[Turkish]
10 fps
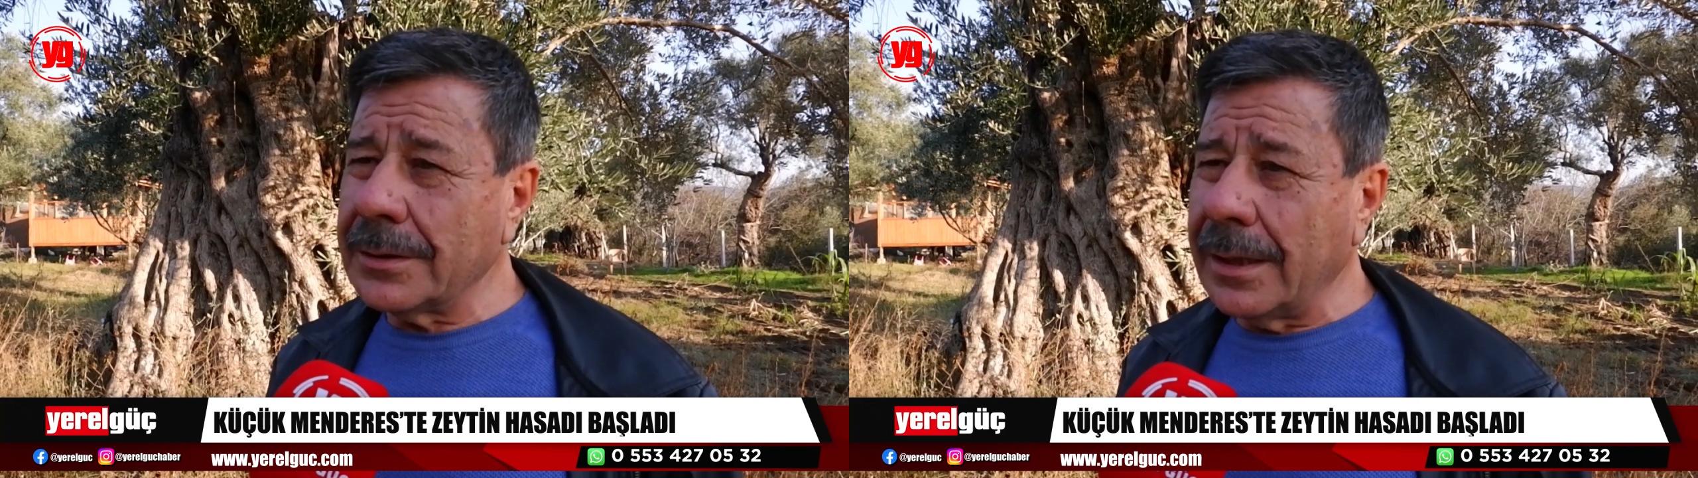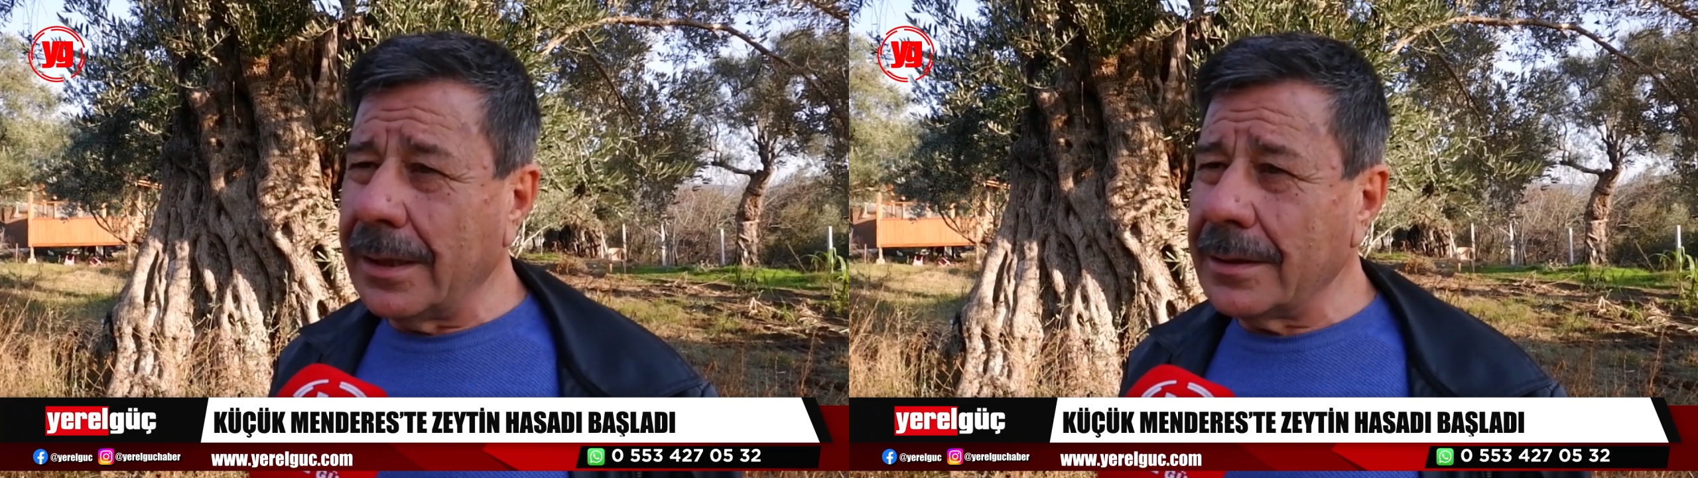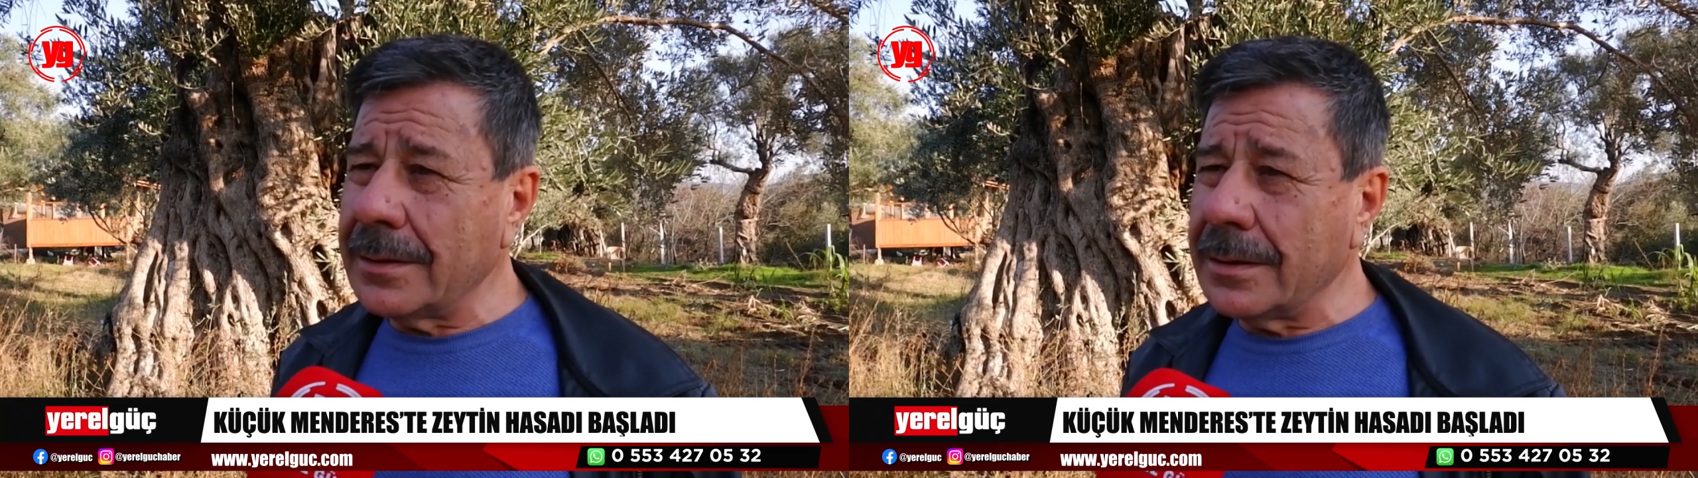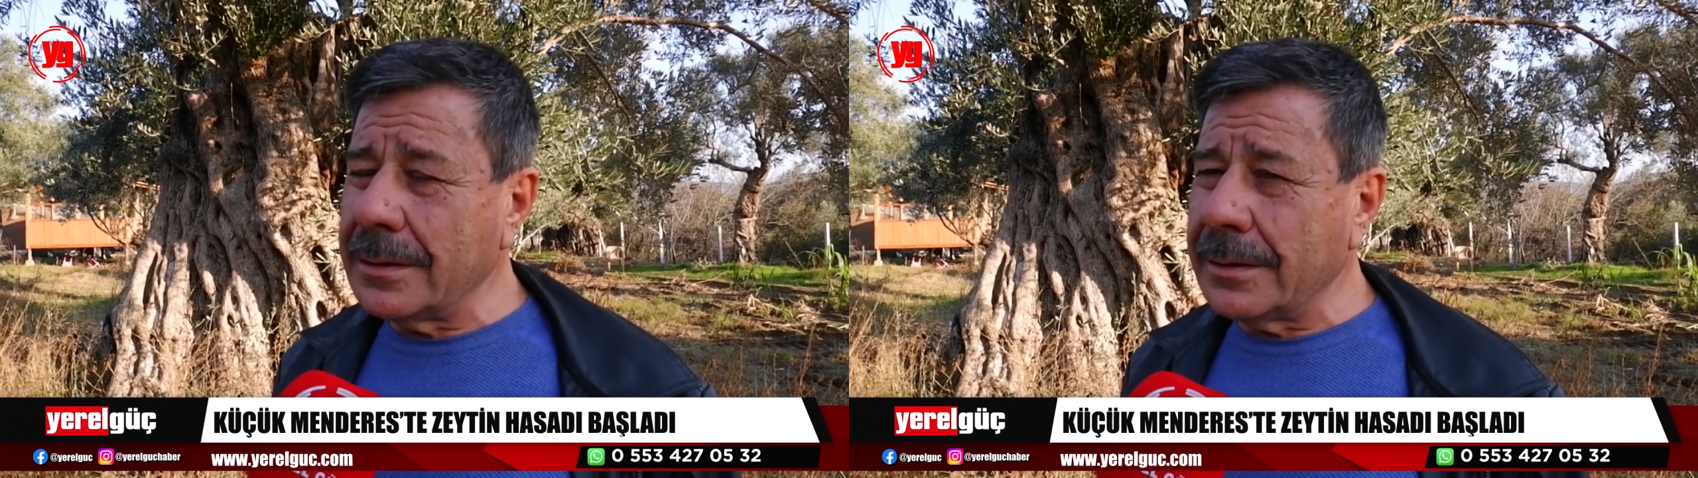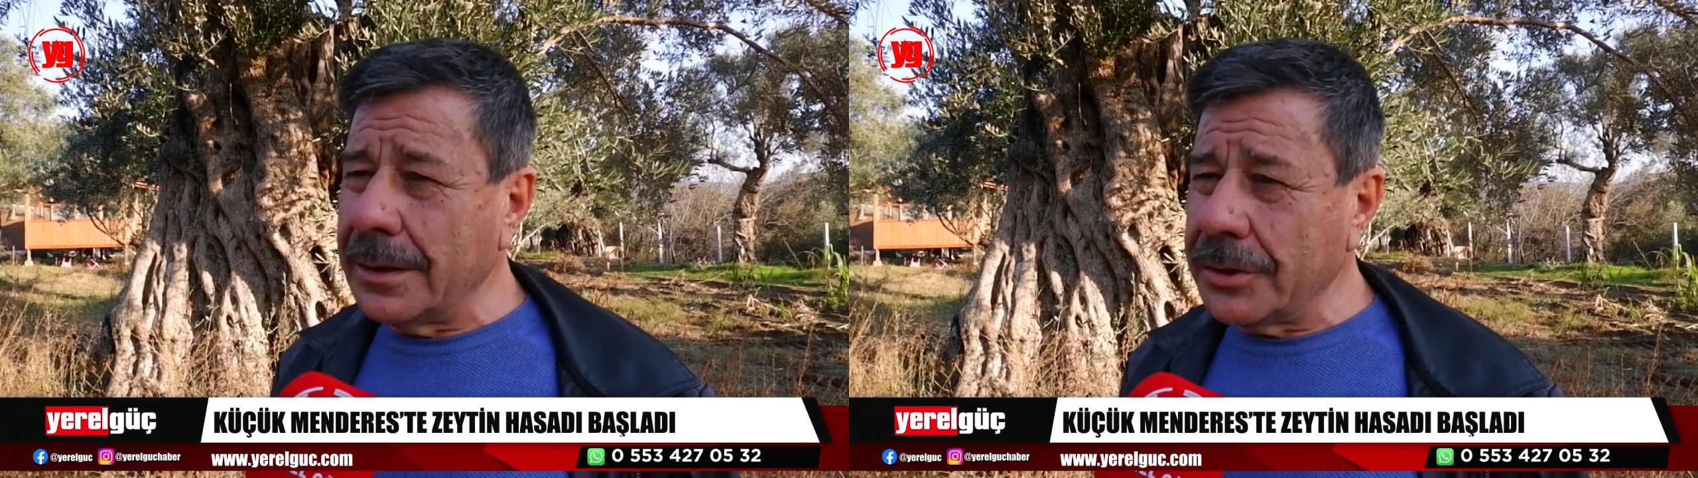Sanayi
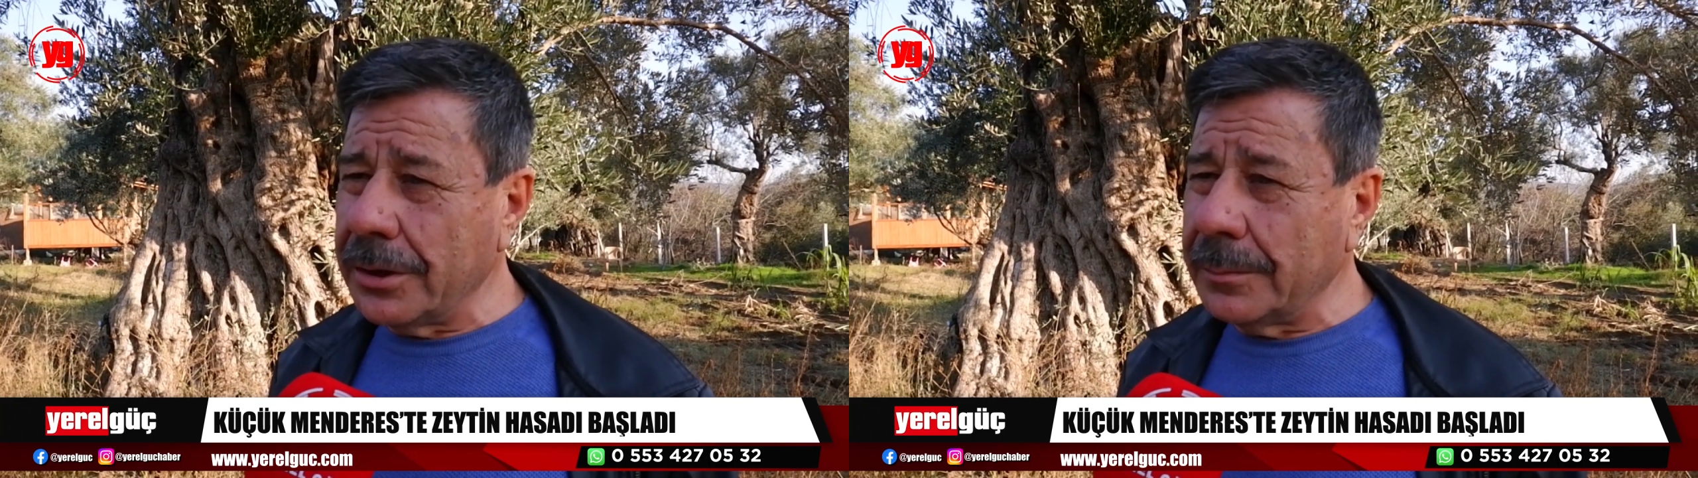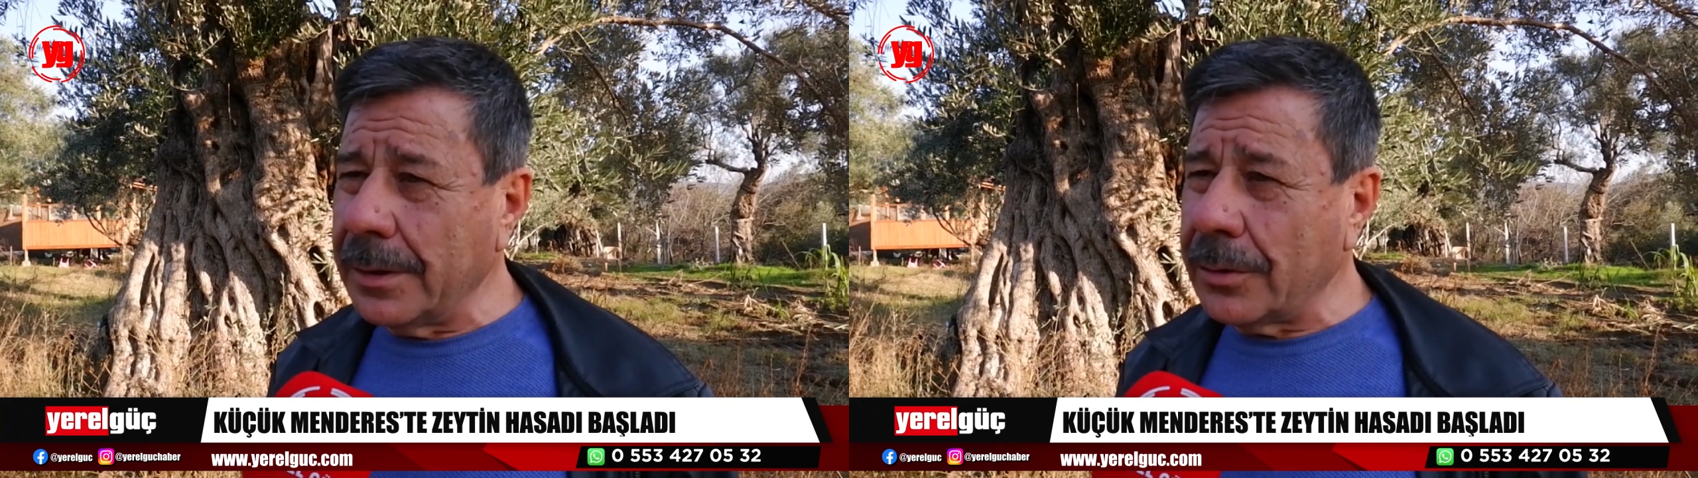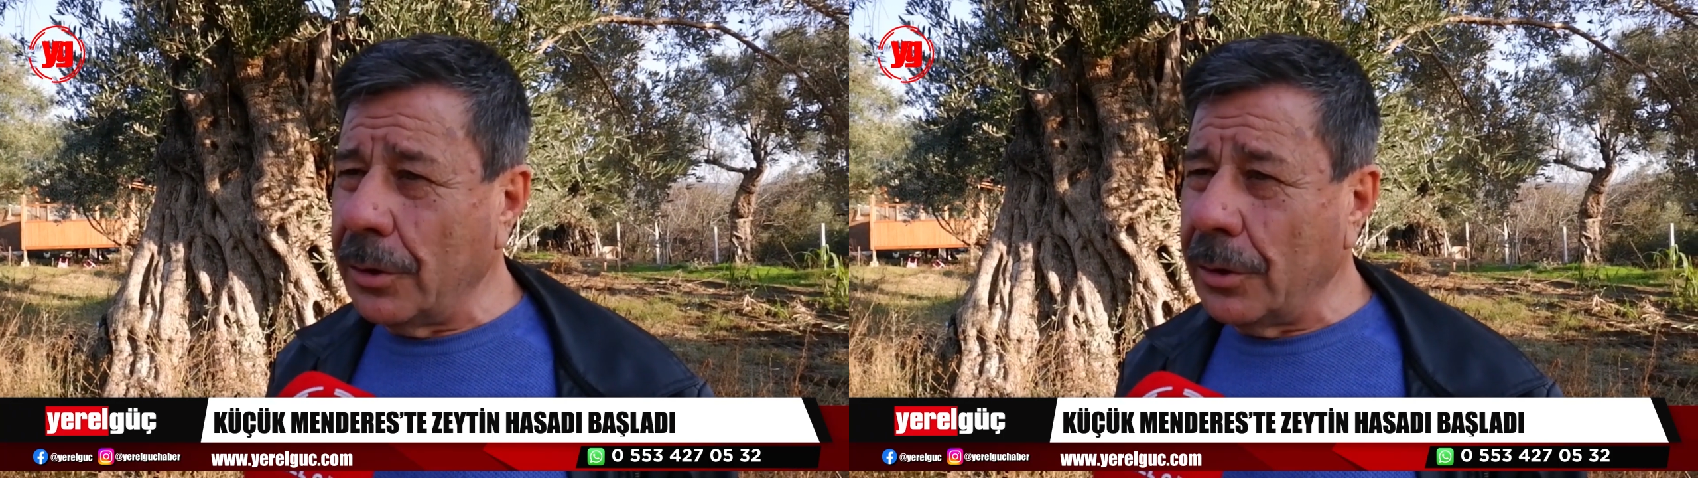Site İşletme